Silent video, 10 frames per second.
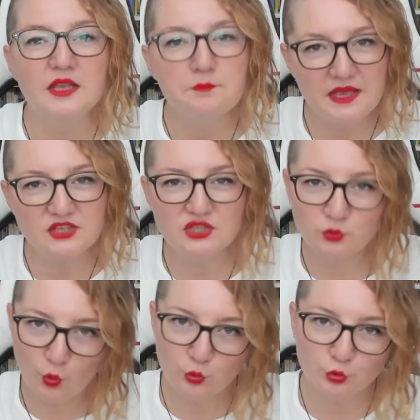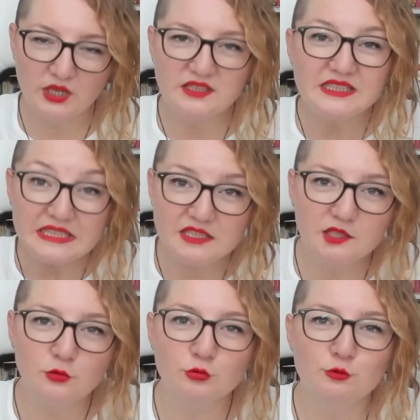Bence doğrudan iki
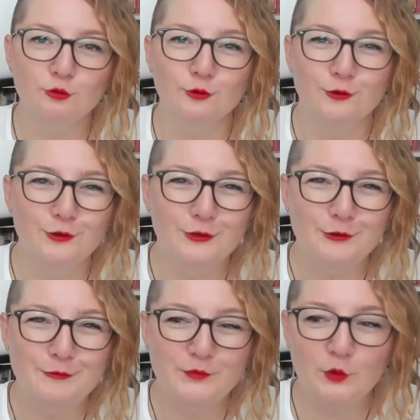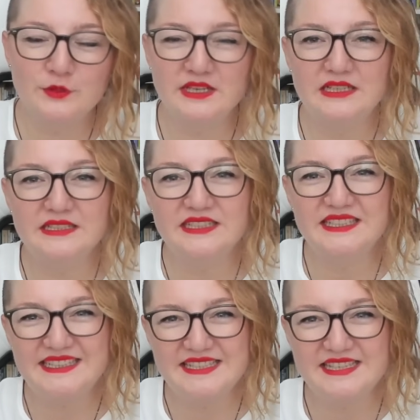yüzlülük özellikle
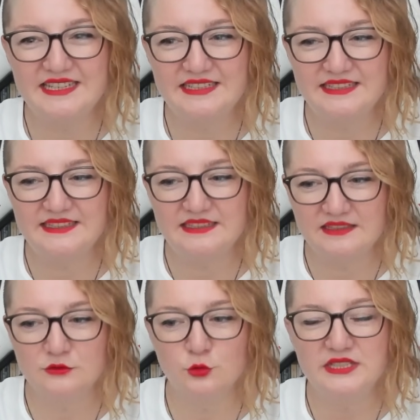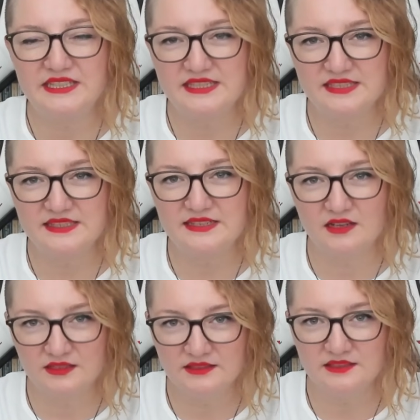kiliseyle ilgili Katolik kilisesiyle
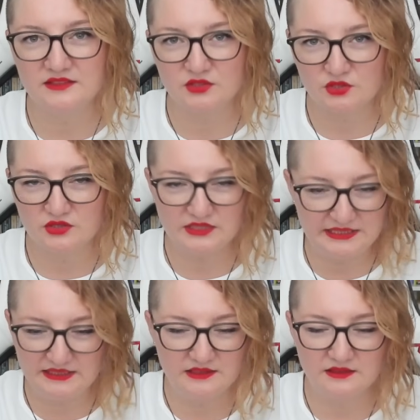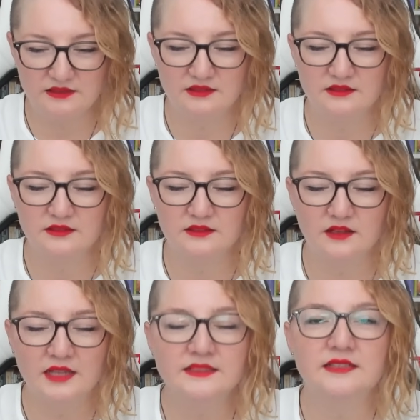anlattığı ilgili e,
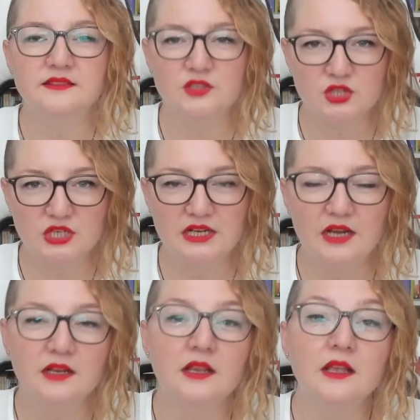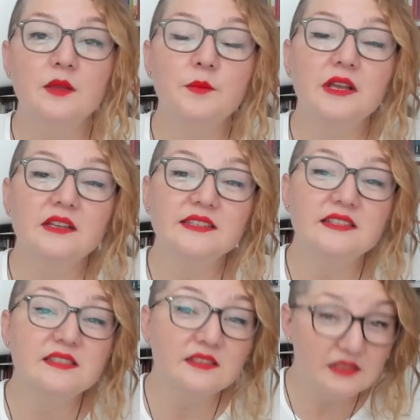anlattığı şeyler bayağı
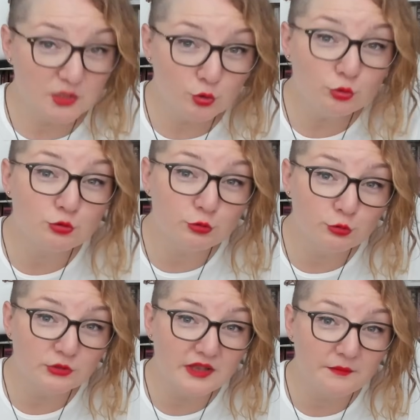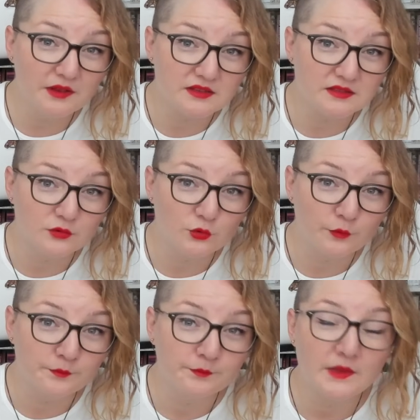kilisenin iki yüzlülüğünden bahsediyor.
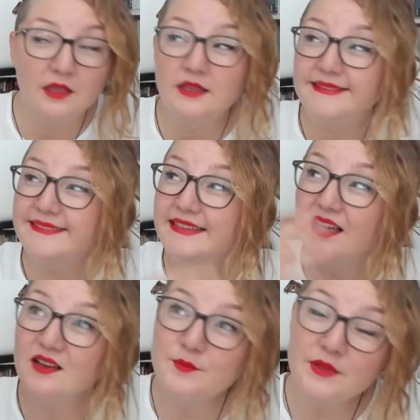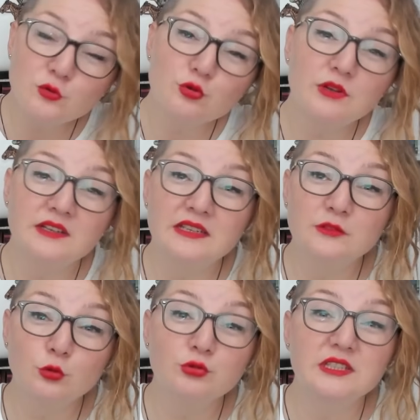Diğer pek çok
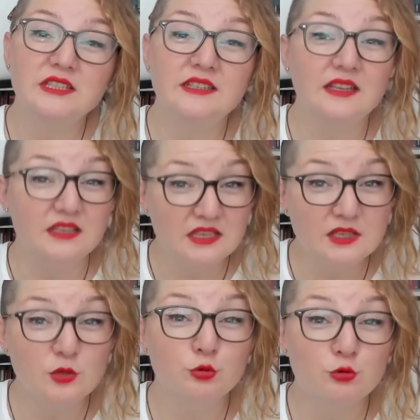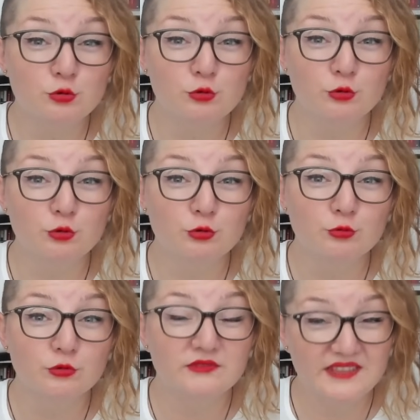anekdot da yine iki yüzlülük
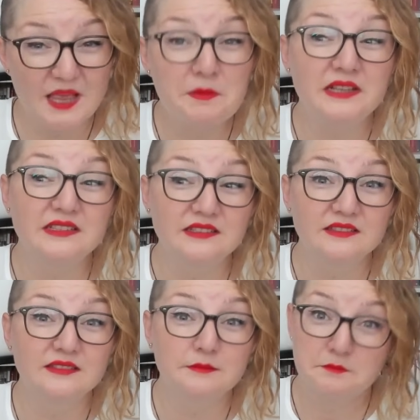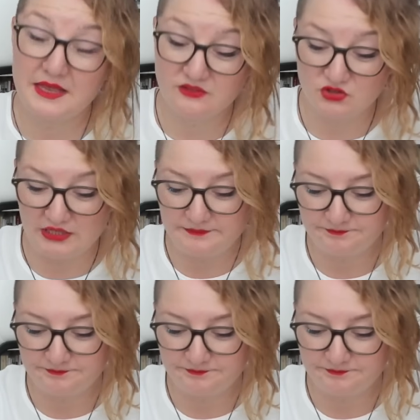temalı bence.